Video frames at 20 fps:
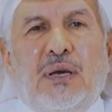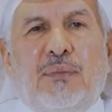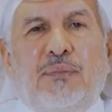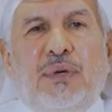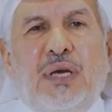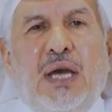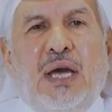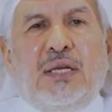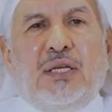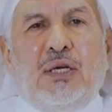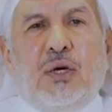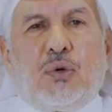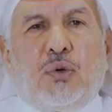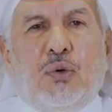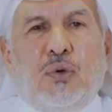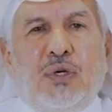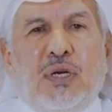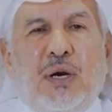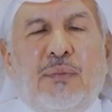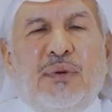بأن
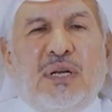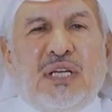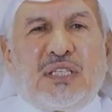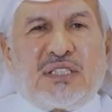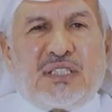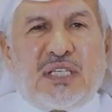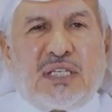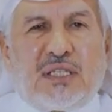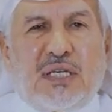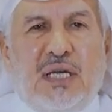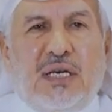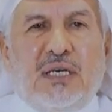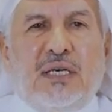يكون منصة